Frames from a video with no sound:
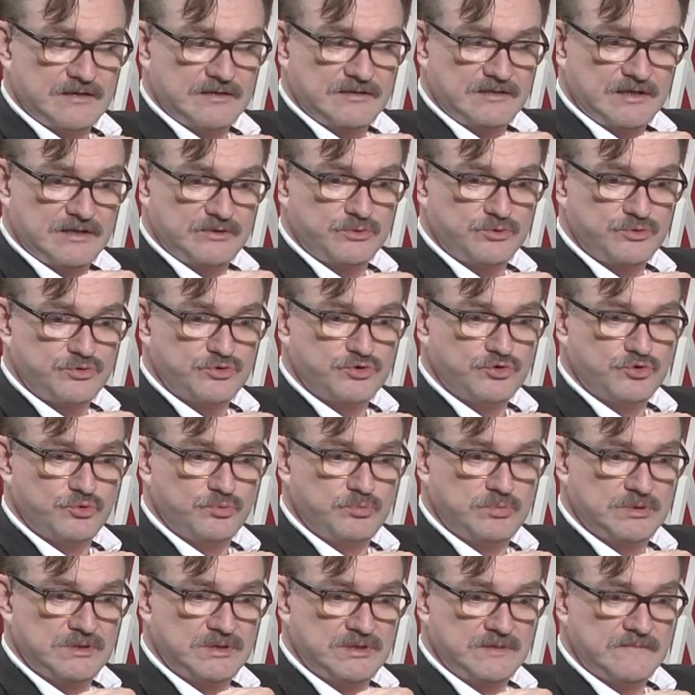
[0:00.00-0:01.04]
на то,
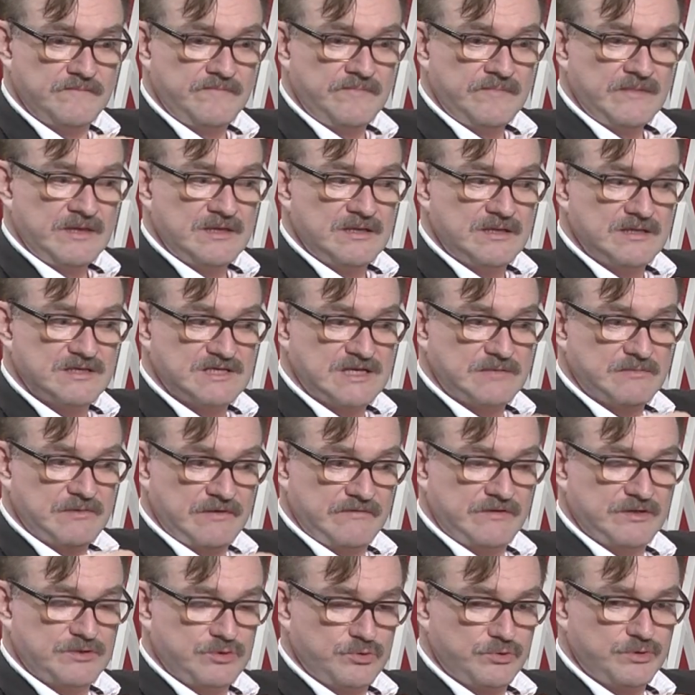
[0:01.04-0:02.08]
чтобы и сама
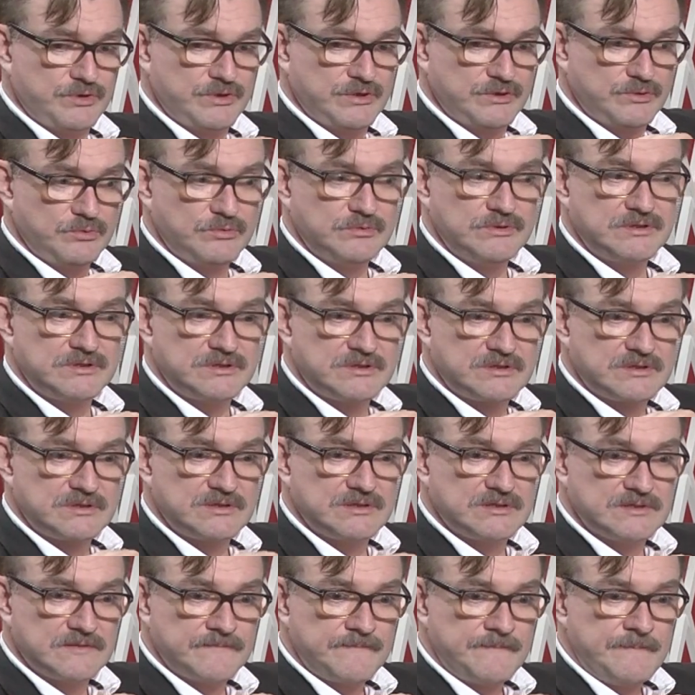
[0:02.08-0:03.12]
Виктория Нуланд
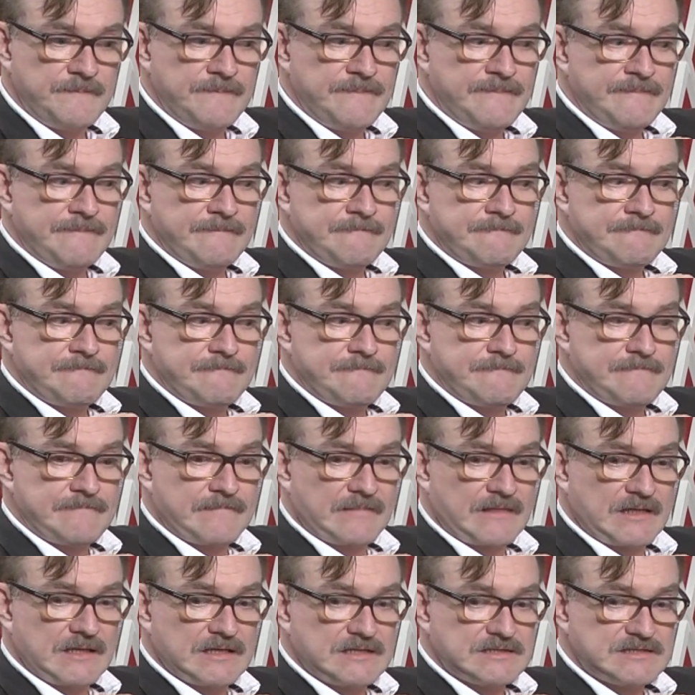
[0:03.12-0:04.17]
э,
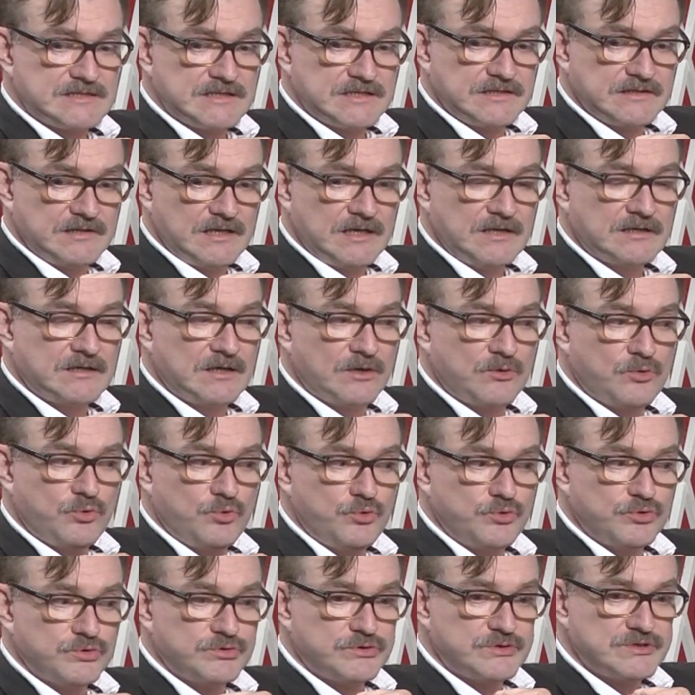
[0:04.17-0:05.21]
заняла
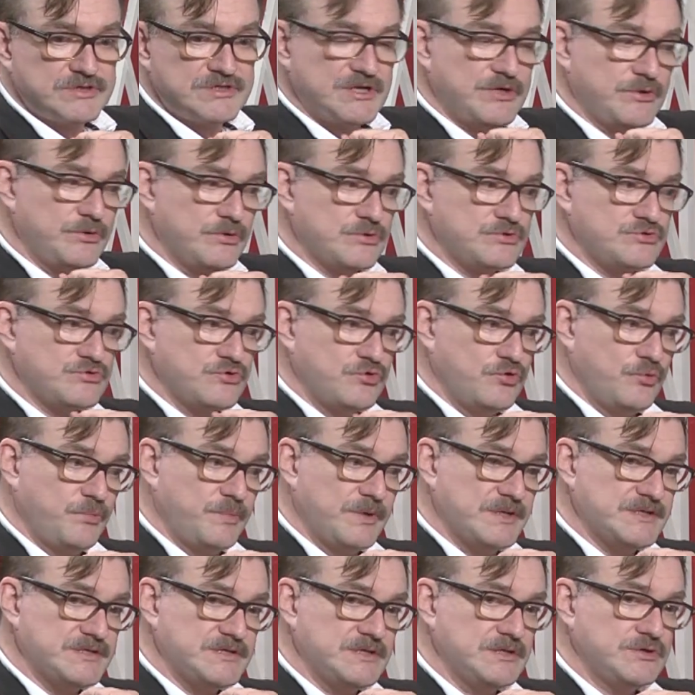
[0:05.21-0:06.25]
какую-то серьезную
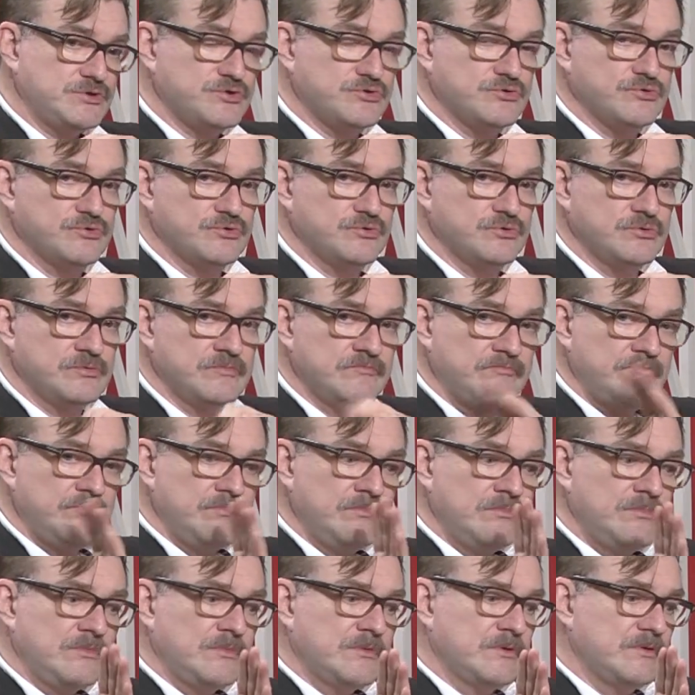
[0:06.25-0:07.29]
позицию
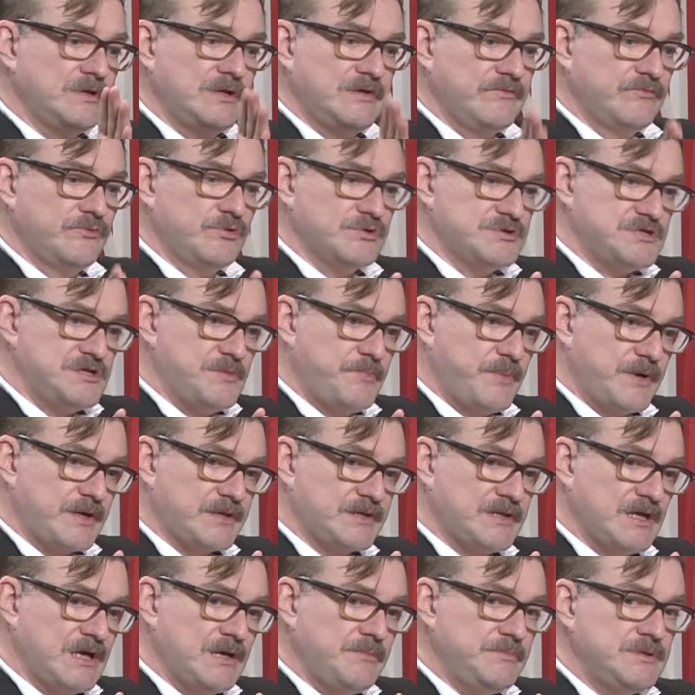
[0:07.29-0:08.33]
или в
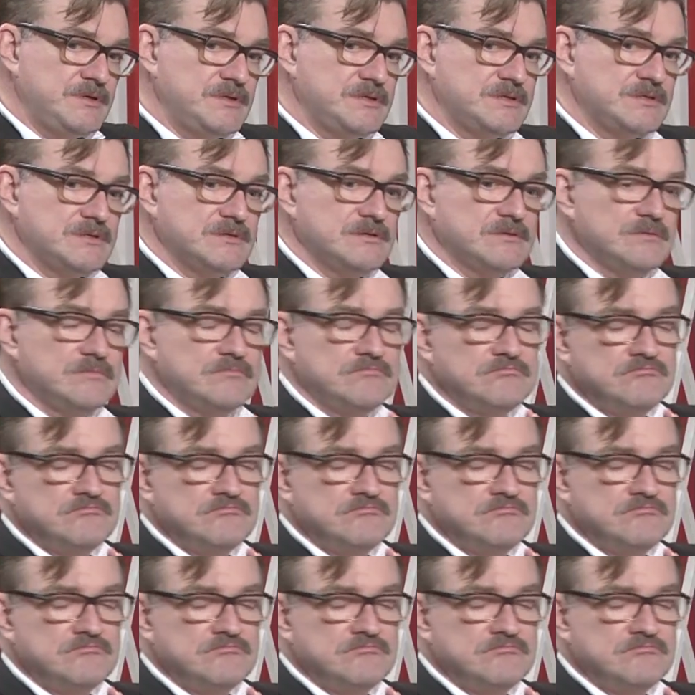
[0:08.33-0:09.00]
Госдепартаменте,